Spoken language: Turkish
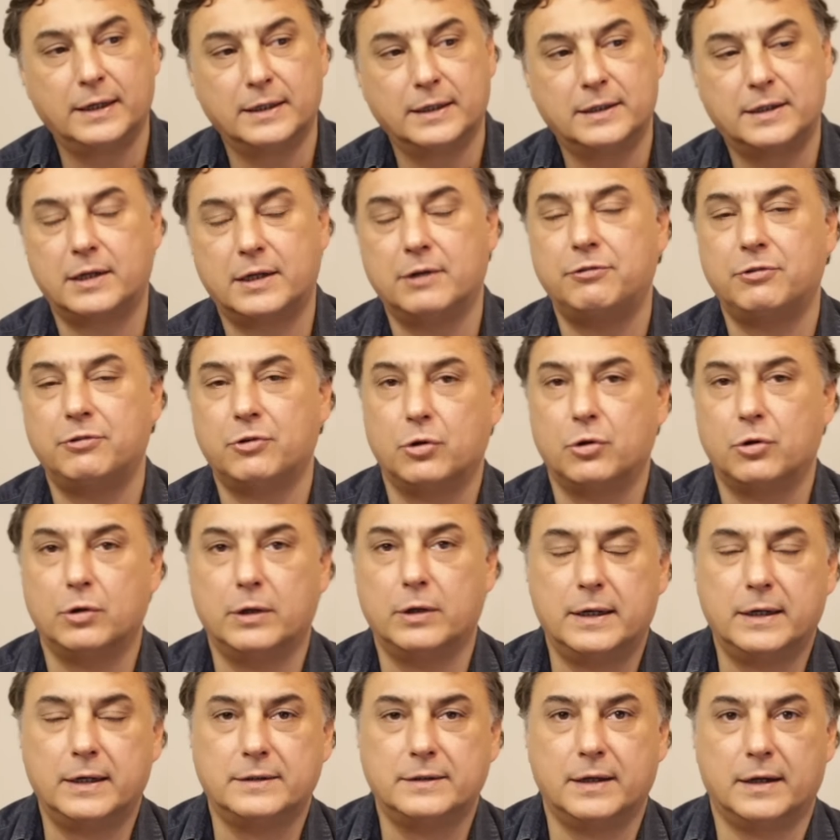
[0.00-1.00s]
Grafik
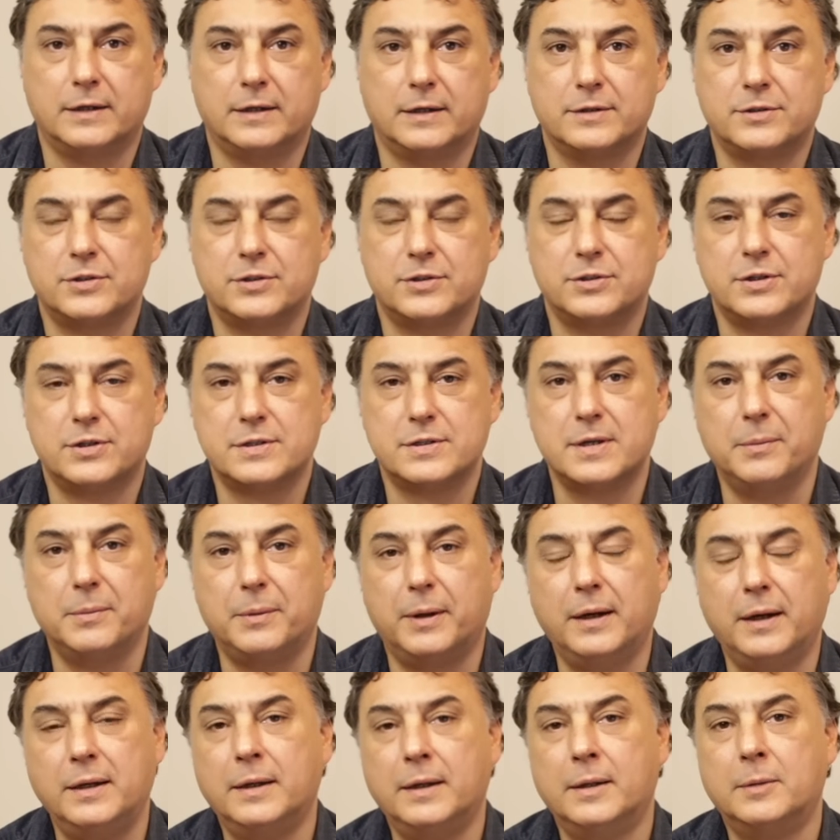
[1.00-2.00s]
olarak da açacağız
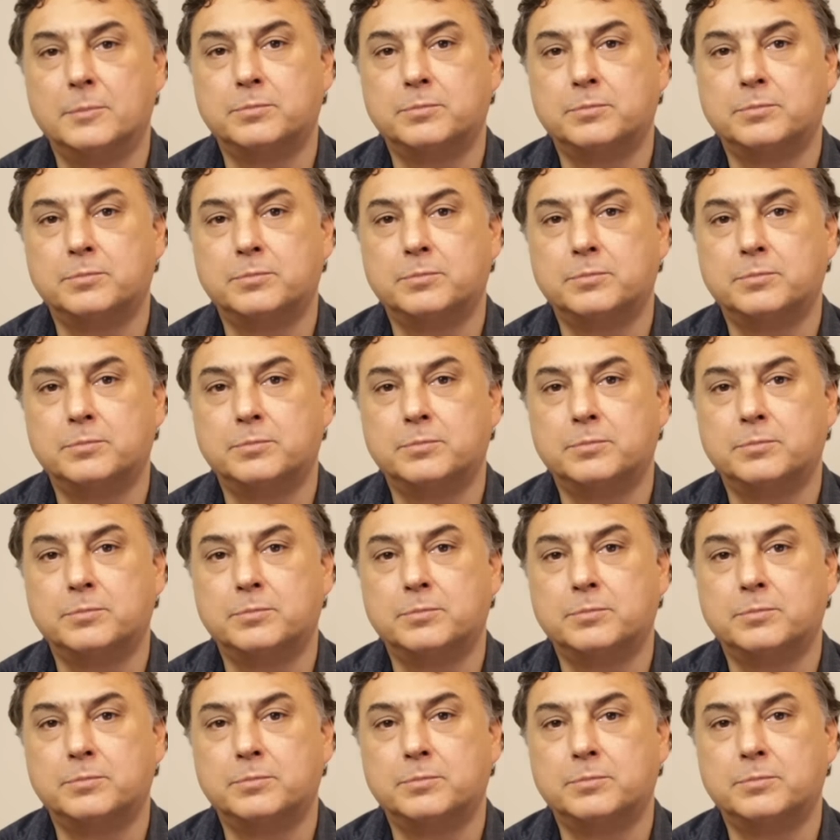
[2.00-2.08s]
ama